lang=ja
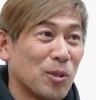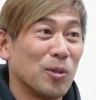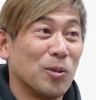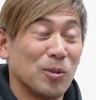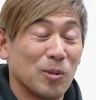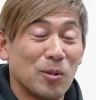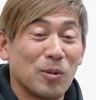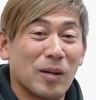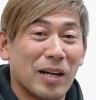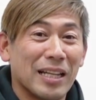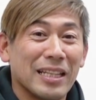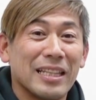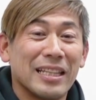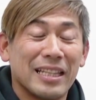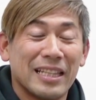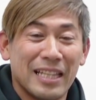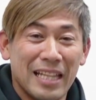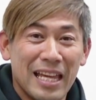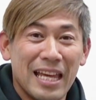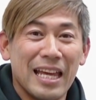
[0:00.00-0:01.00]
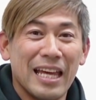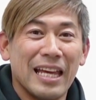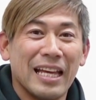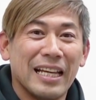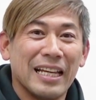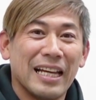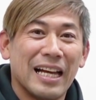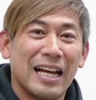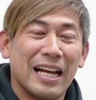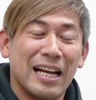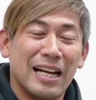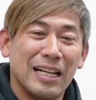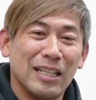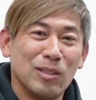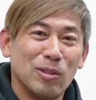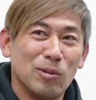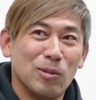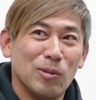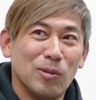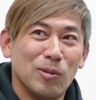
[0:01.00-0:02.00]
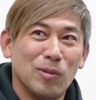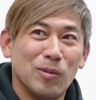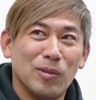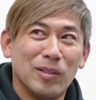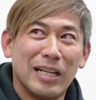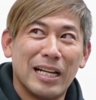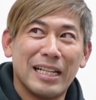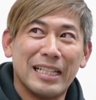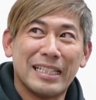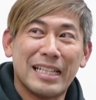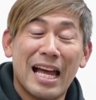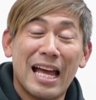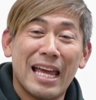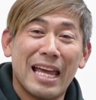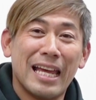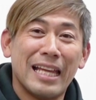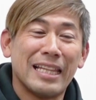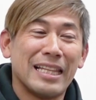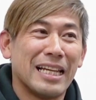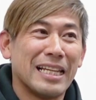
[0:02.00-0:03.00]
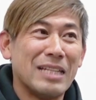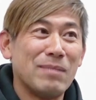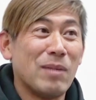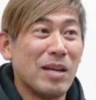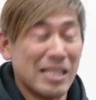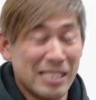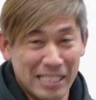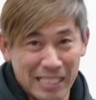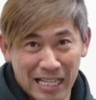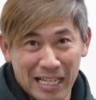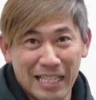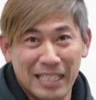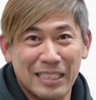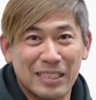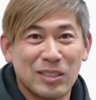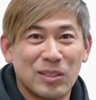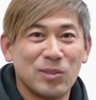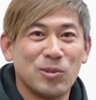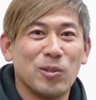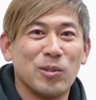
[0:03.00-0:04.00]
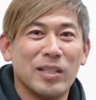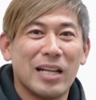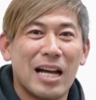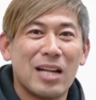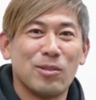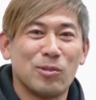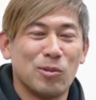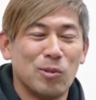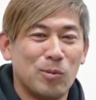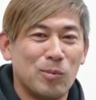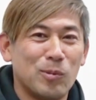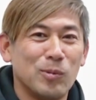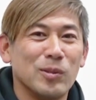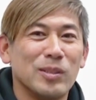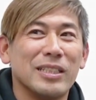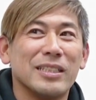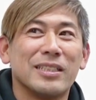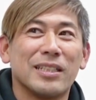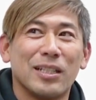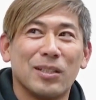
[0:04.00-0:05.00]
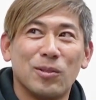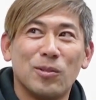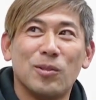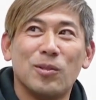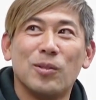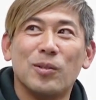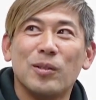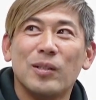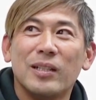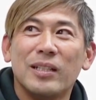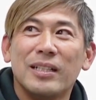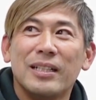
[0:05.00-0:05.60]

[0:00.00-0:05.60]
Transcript: 業とかってあのやはり大変なイメージがすごいあると思うんですけど、